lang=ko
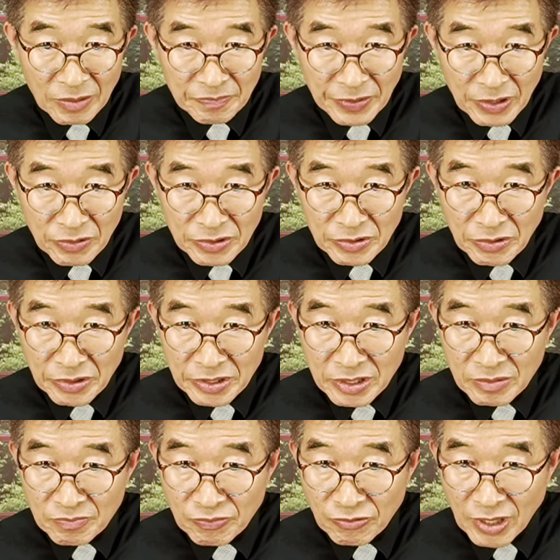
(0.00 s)
병원도
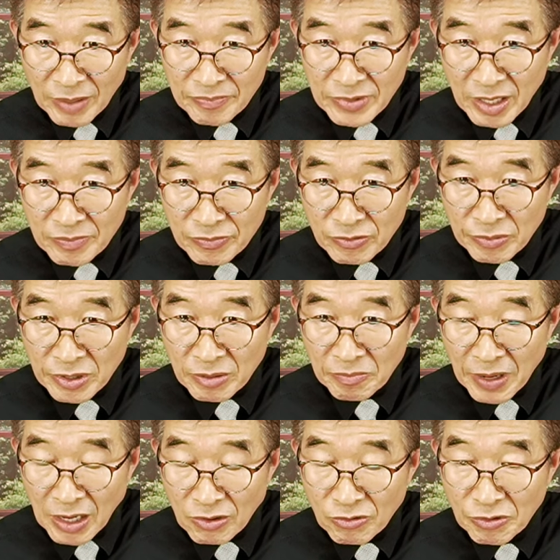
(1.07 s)
그런 불합리한 부분을
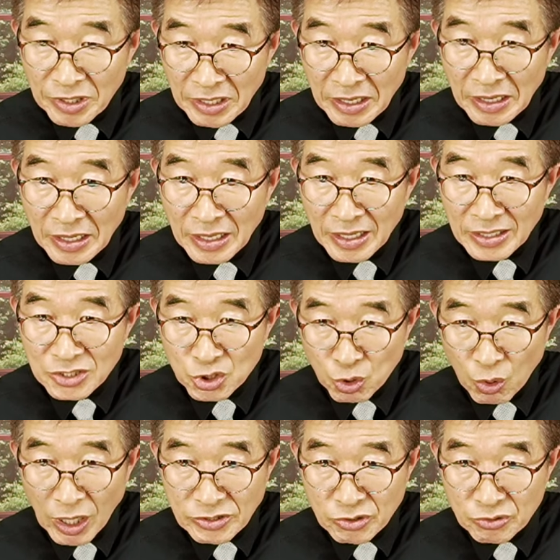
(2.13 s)
바꿔야
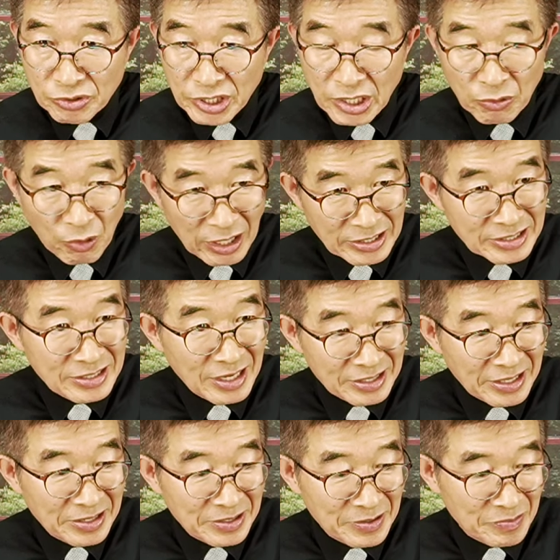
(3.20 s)
소화수술이
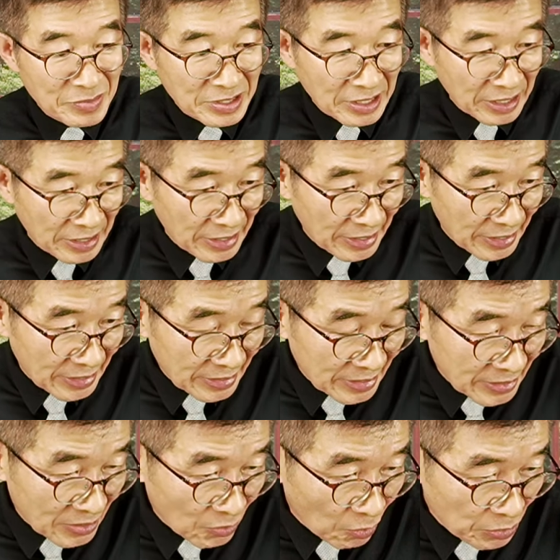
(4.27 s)
활성화될 겁니다.
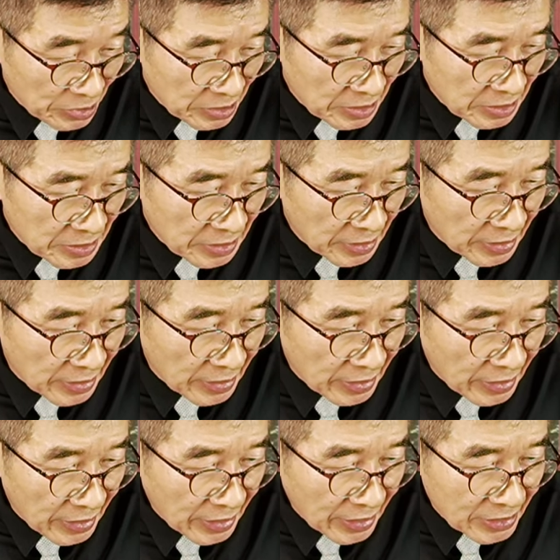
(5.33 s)
여기 오늘
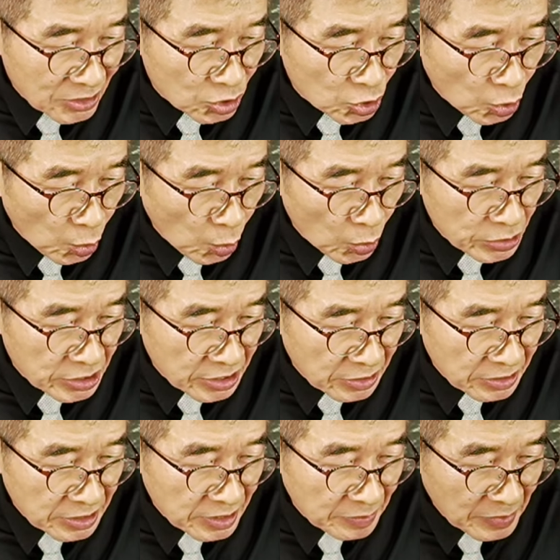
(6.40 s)
예,
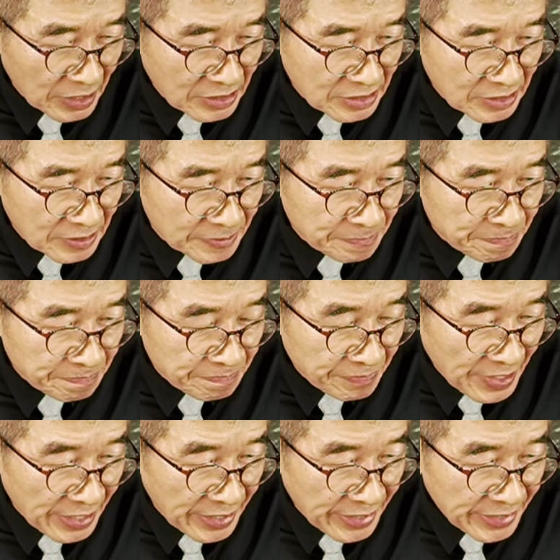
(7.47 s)
초정님께서
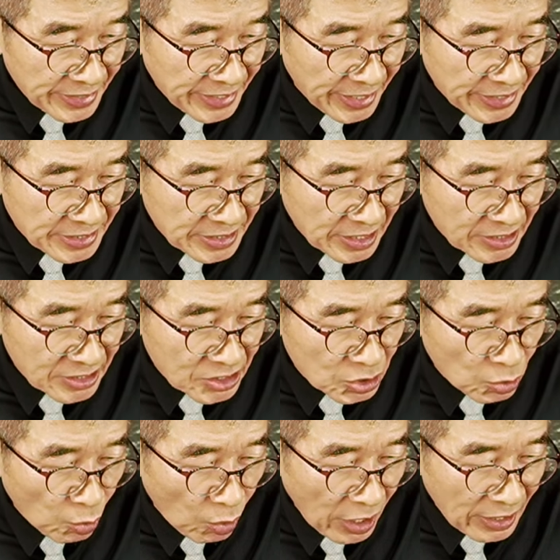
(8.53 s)
예전에는
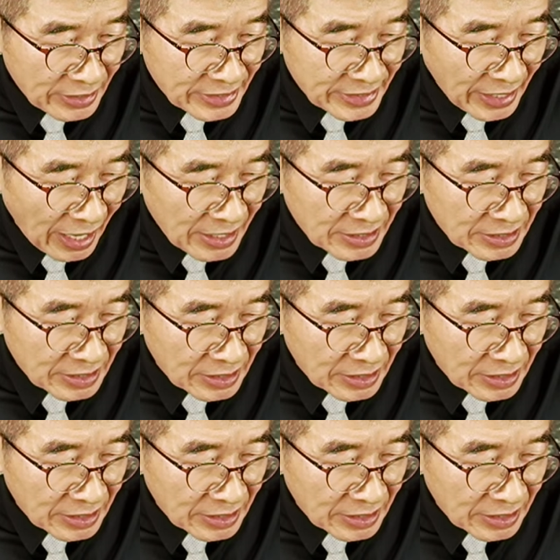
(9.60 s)
소화탈